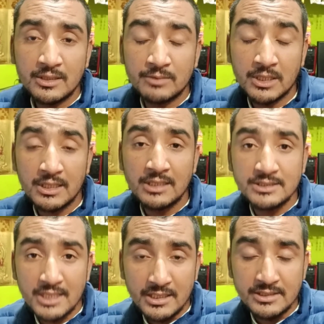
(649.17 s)
तब तक के लिए
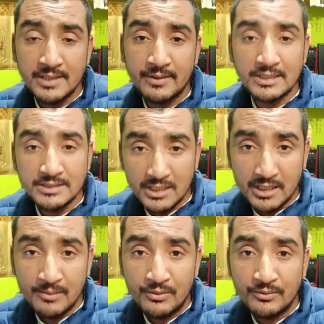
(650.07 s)
जय हिंद जय भारत जय
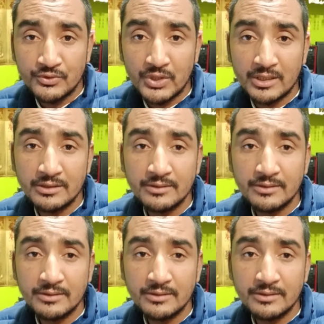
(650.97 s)
देव भूमि उत्तराखंड